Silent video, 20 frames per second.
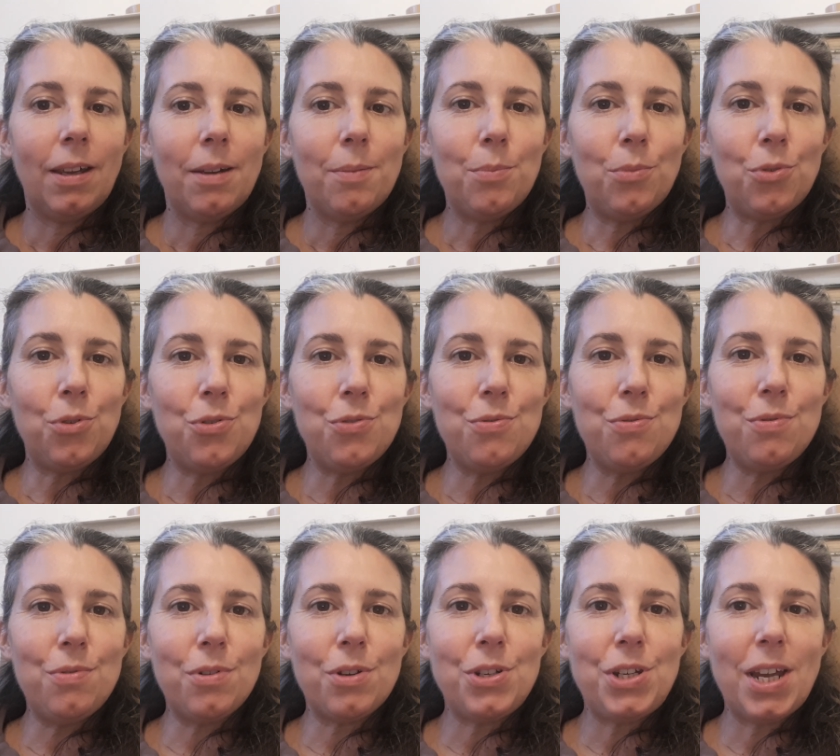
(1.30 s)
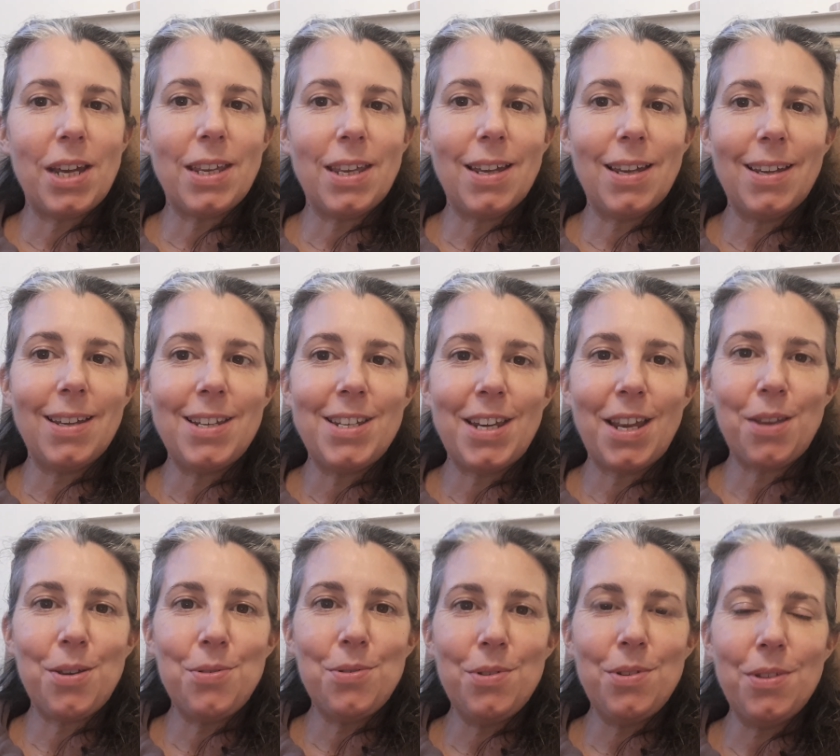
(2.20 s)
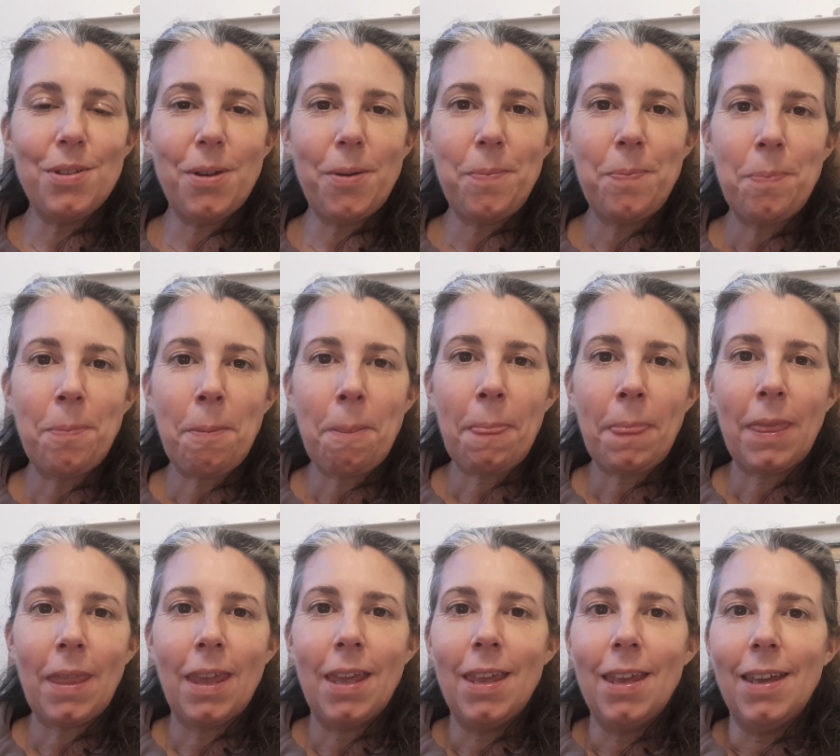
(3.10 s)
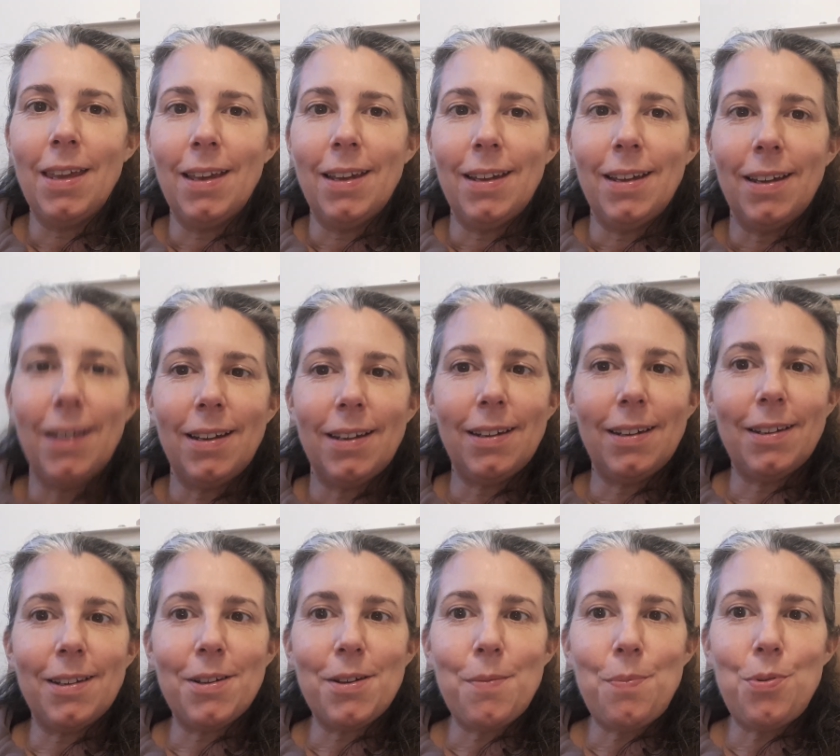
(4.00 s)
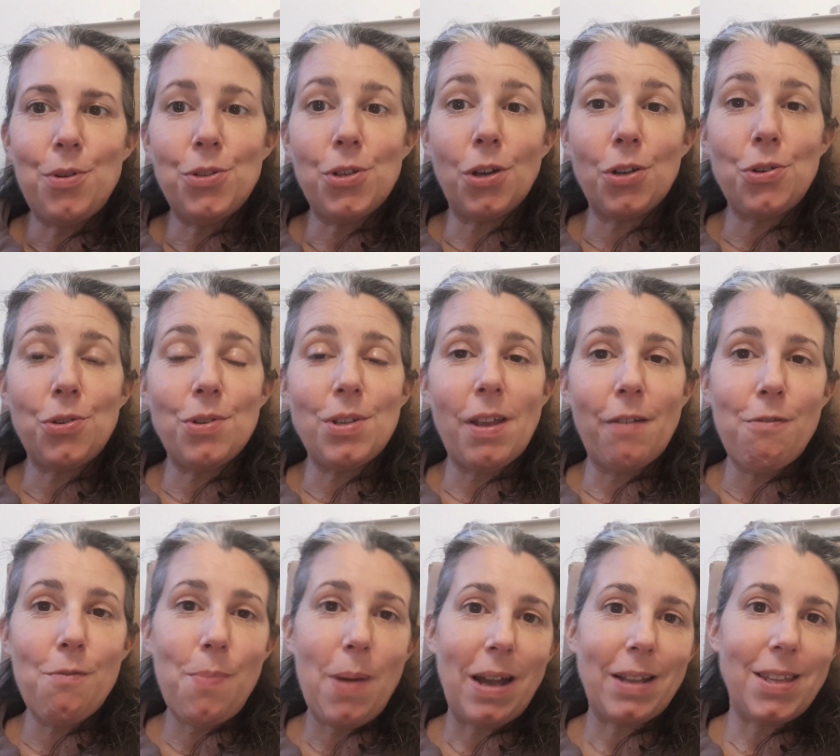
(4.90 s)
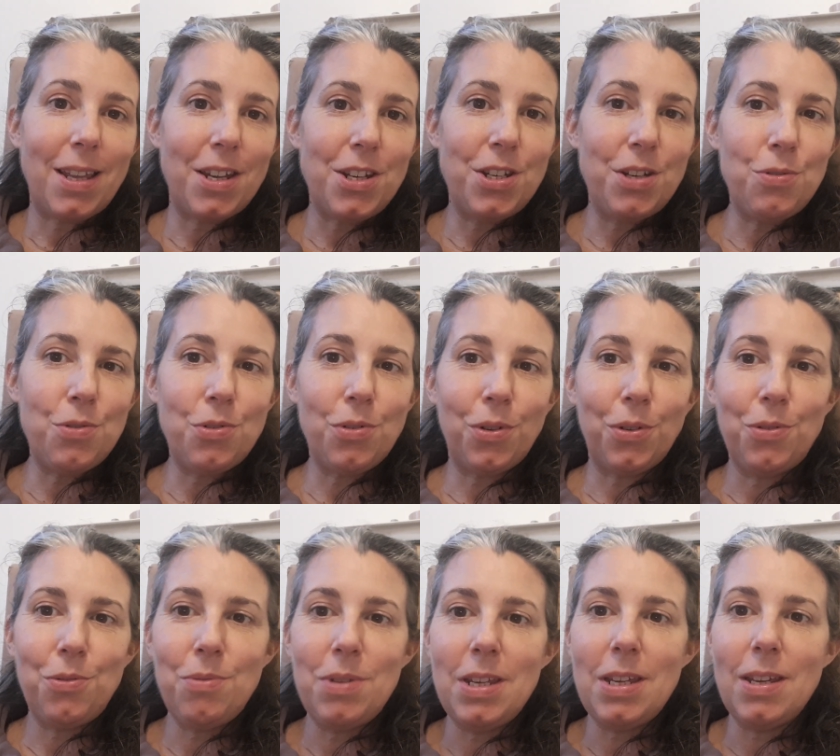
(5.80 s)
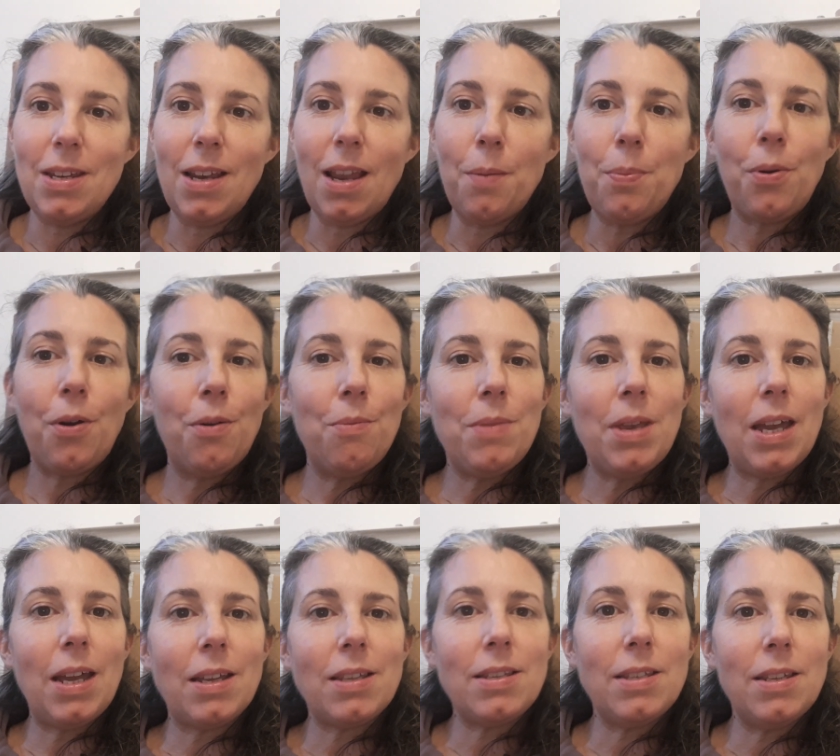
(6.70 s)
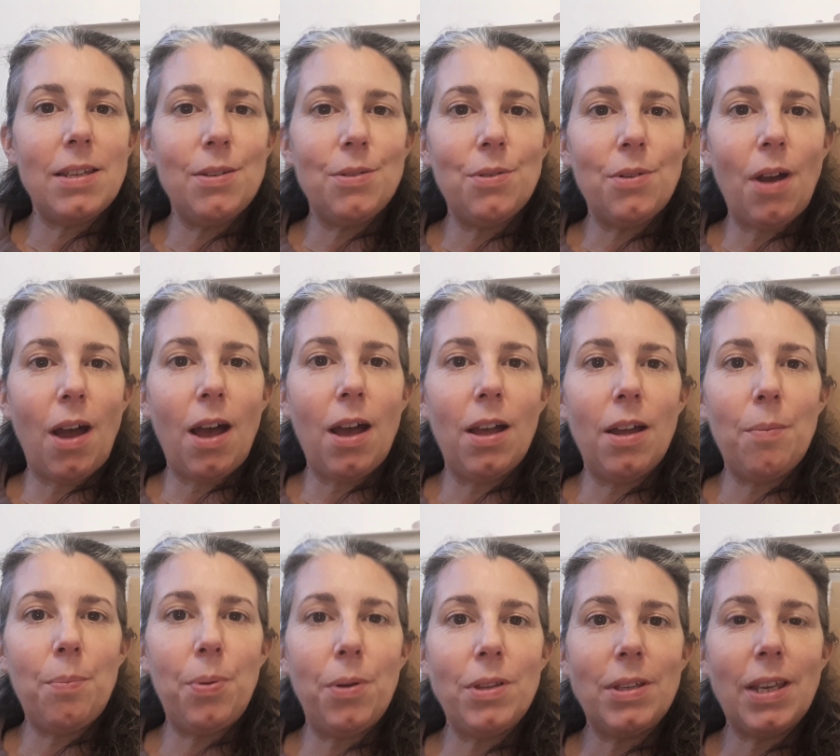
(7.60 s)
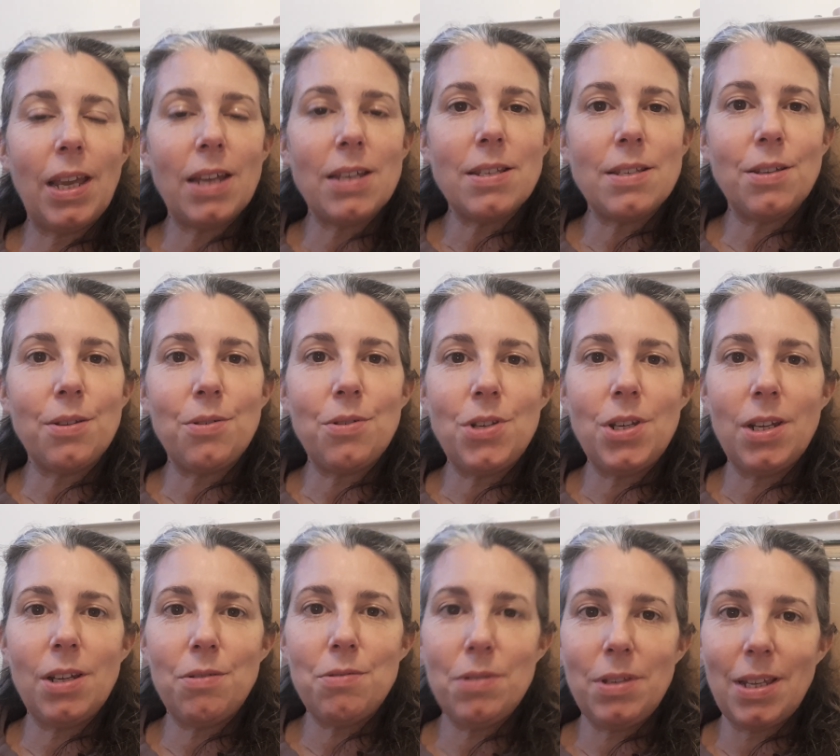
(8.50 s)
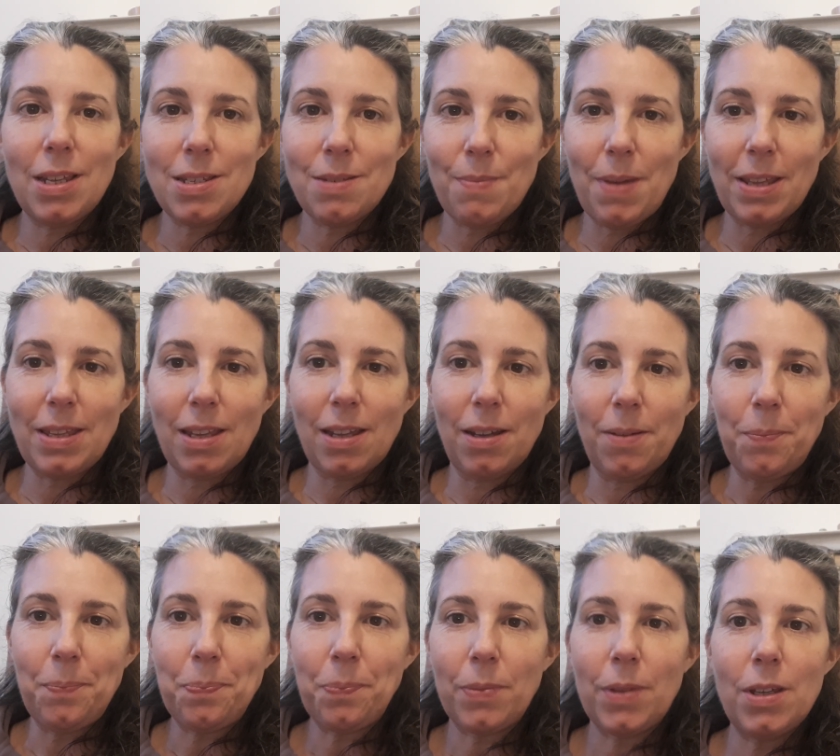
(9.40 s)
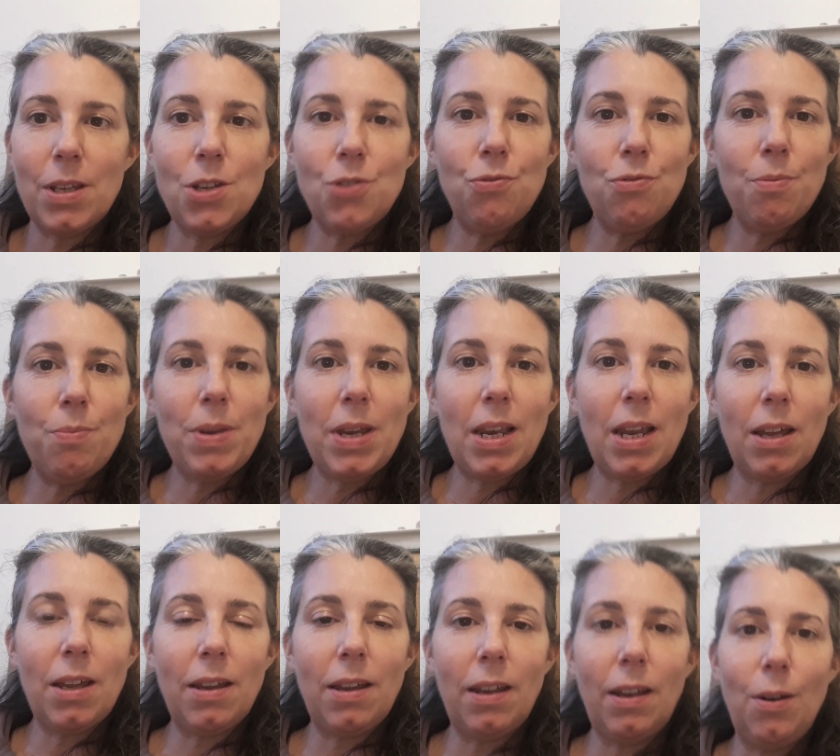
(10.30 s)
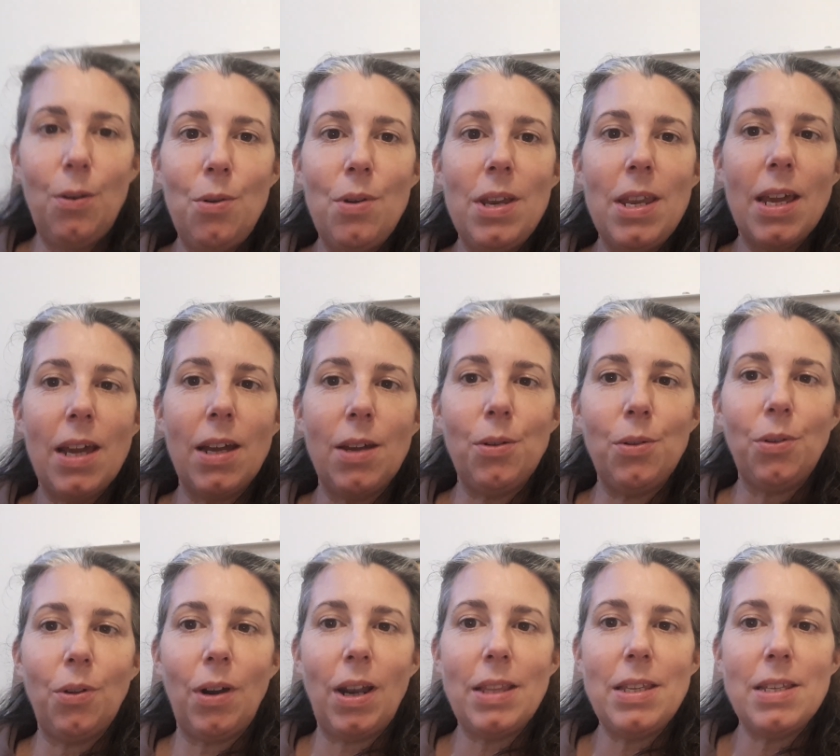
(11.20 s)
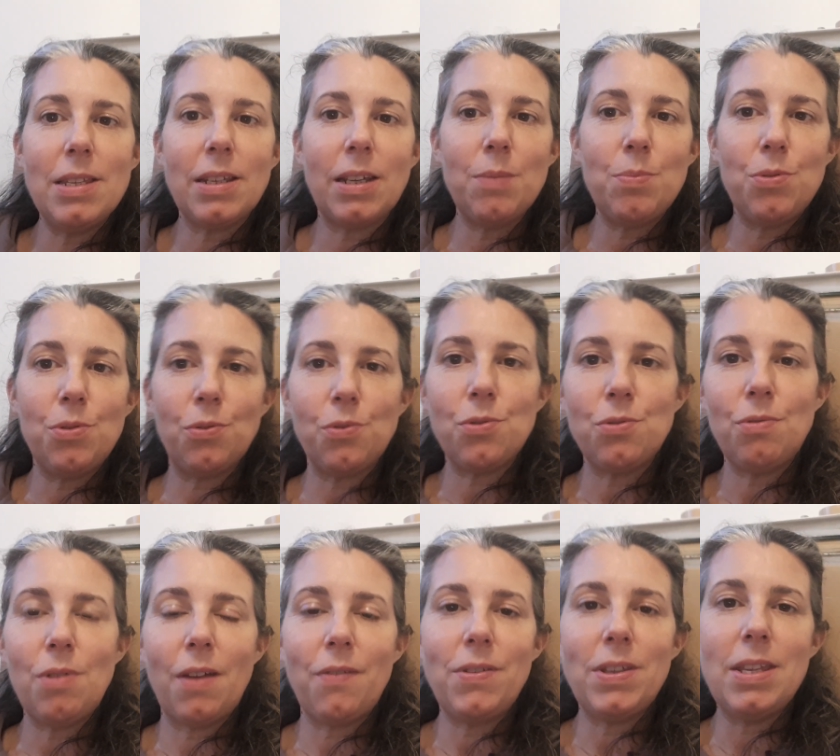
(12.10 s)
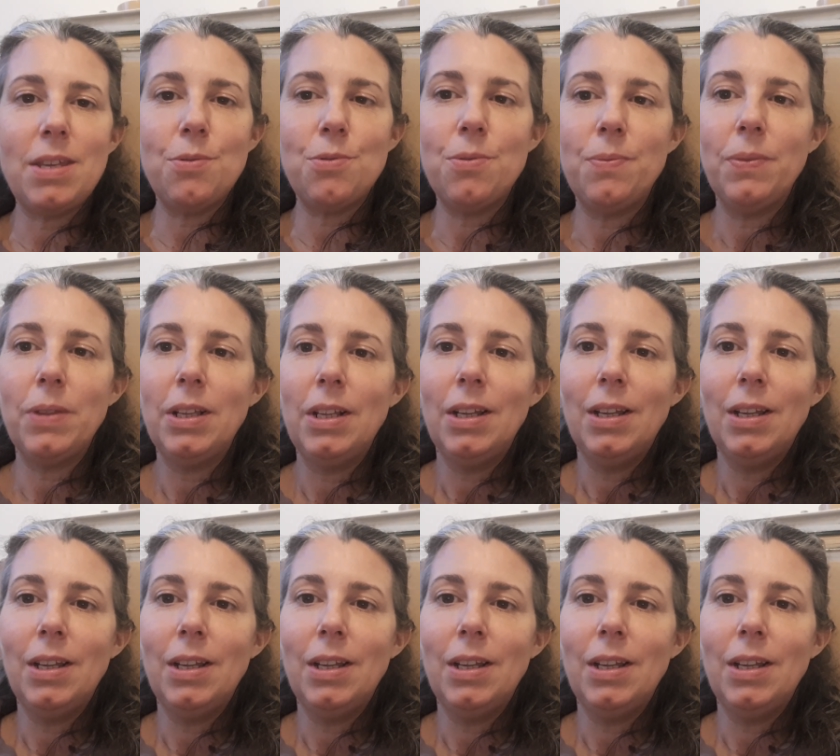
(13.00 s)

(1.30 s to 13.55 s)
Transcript: Bonjour chacun et chacune. Euh, plusieurs choses à vous partager aujourd'hui. La première, c'est euh, un podcast que j'ai écouté ce matin et je vous mets le lien dans la description sous la vidéo.